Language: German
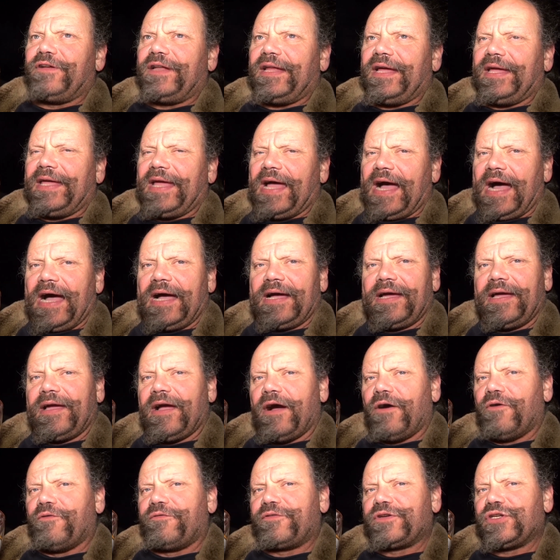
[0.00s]
der
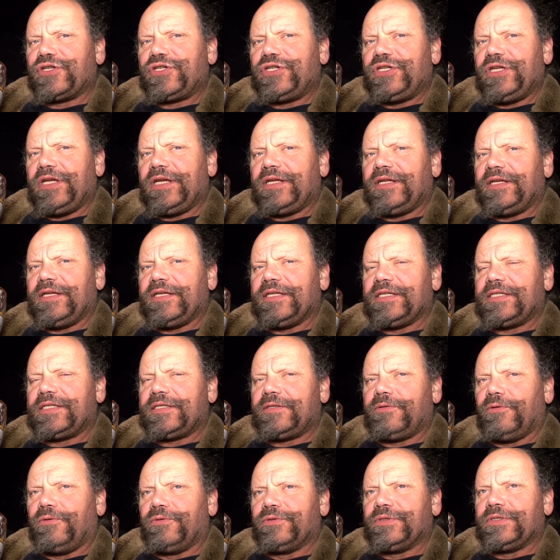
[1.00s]
Jahre aufgestiegen
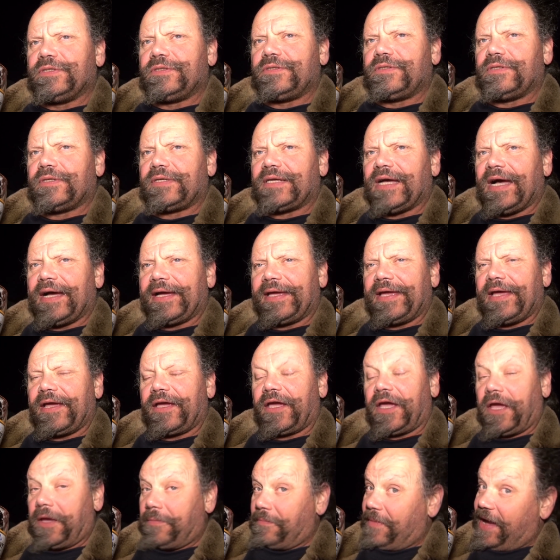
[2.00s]
ist und
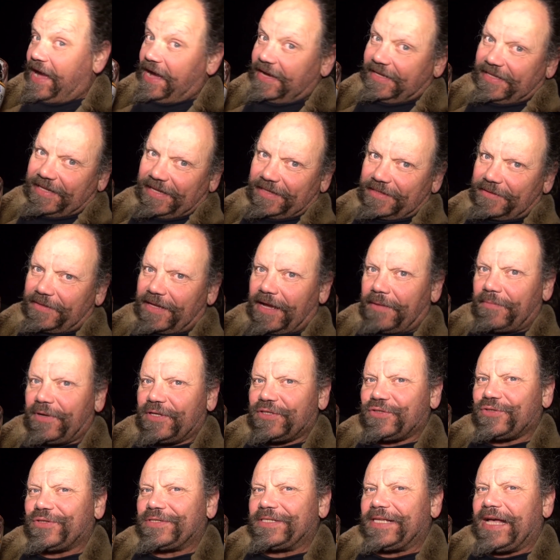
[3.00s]
Karriere gemacht hat, kann
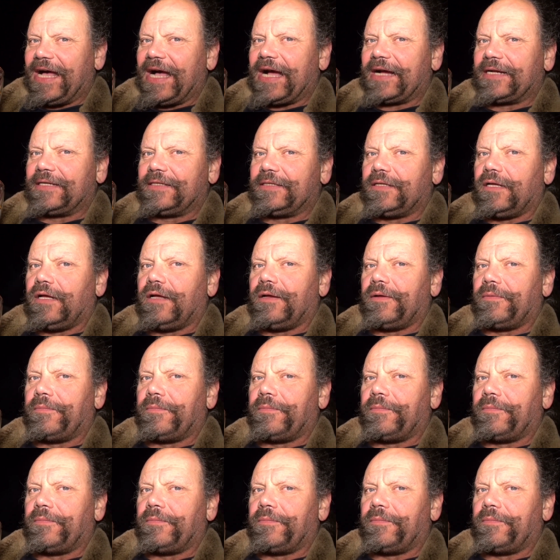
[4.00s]
man so sagen,